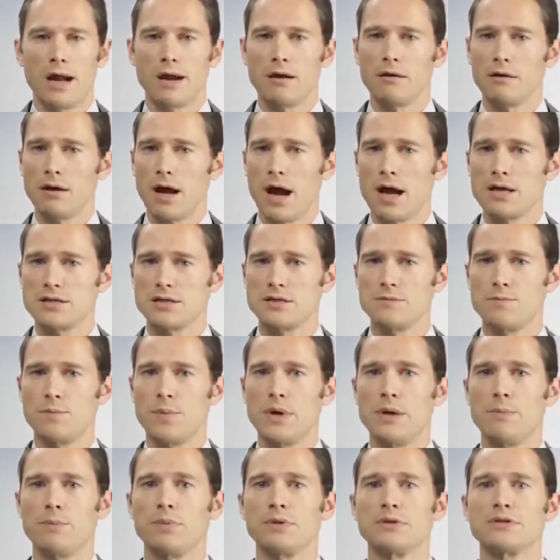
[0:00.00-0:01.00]
nghĩa là về bản
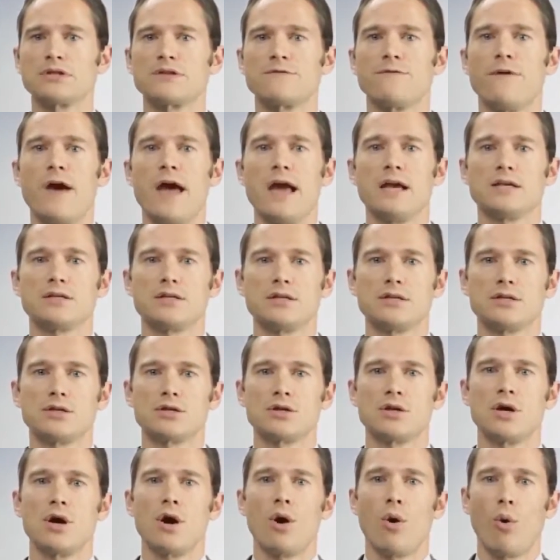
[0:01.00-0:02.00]
chất là khả
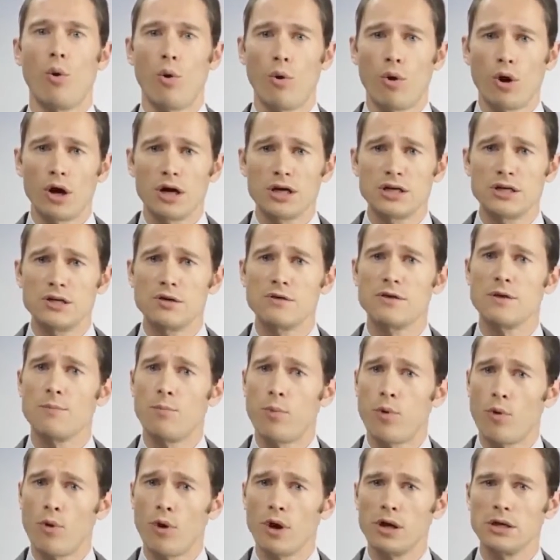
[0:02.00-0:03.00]
năng nhận biết bất kỳ
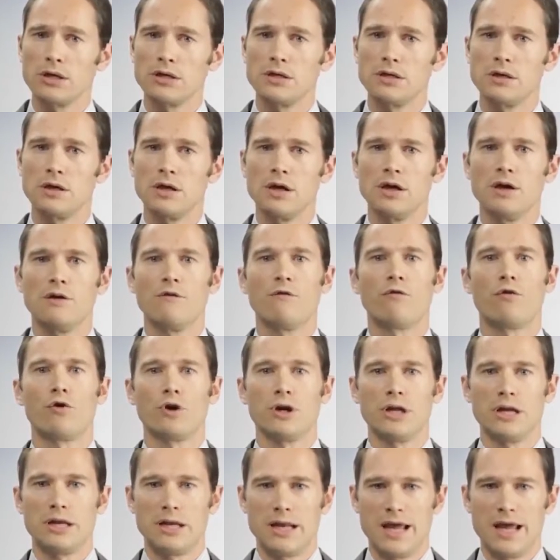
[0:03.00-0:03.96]
hình thái hoạt động nào